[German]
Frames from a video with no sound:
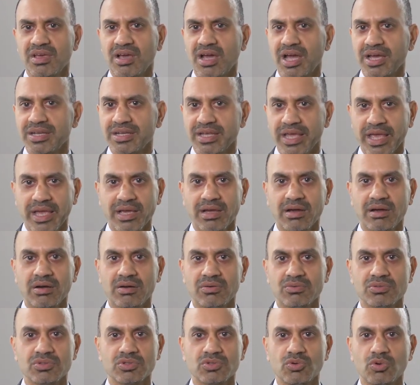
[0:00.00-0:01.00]
ein
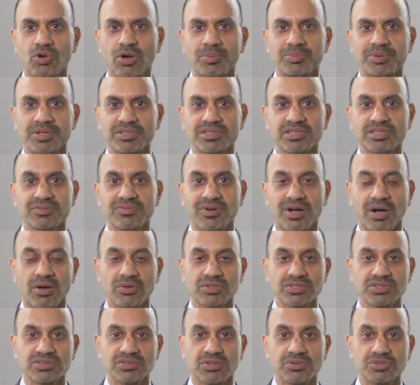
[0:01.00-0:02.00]
enger und kooperativer
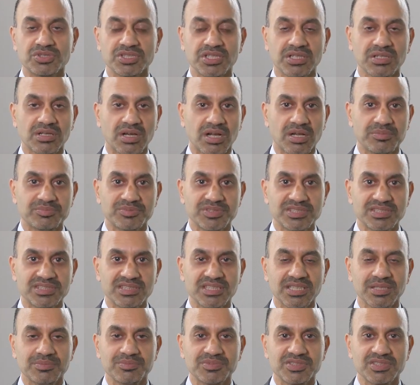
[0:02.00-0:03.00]
Austausch innerhalb des
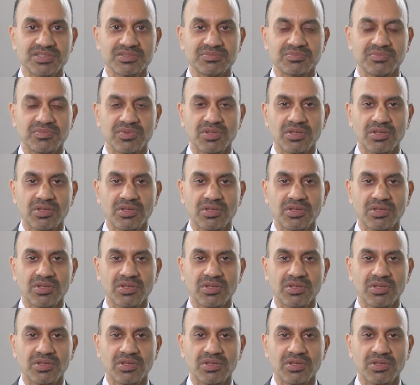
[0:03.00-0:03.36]
Teams,